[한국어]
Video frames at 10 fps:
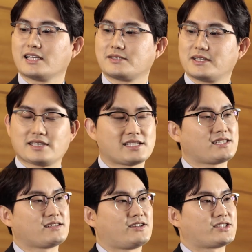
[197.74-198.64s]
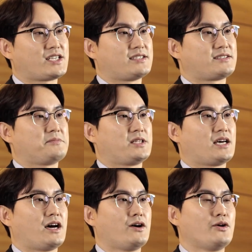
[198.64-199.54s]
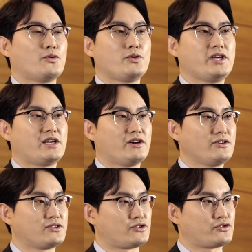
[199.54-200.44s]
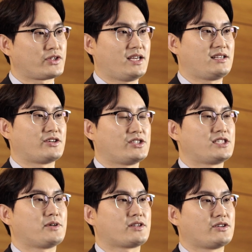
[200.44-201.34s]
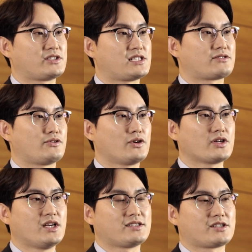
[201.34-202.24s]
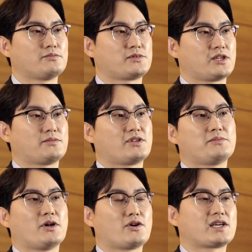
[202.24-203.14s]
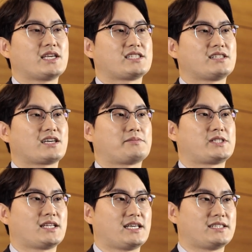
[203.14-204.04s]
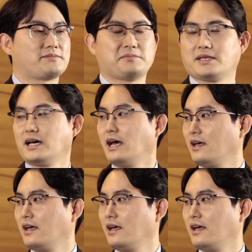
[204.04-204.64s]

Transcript: 하지만 사실은 그렇지 않습니다. 오히려 주사위를 던지면 던질수록 점점 더 명확해지는 값이 하나 있습니다.